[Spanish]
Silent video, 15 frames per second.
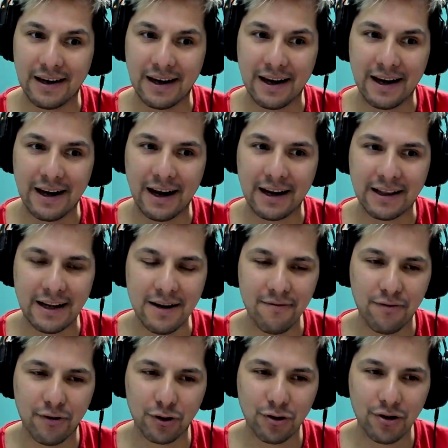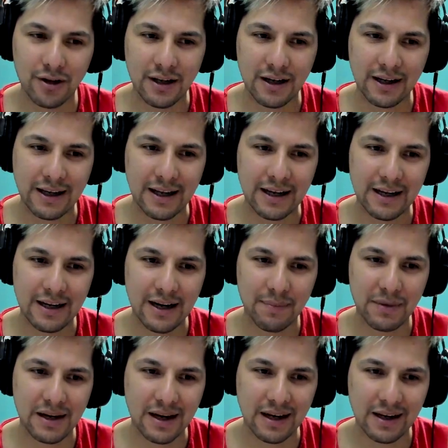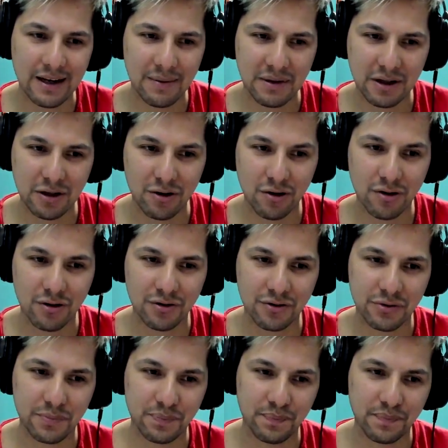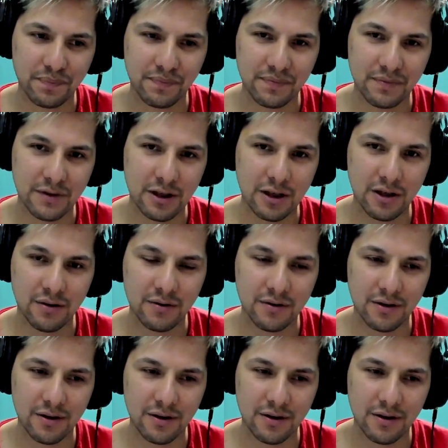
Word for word: Eh, ¿Tienen foto de quién es la mina que le metió los...? ¿No?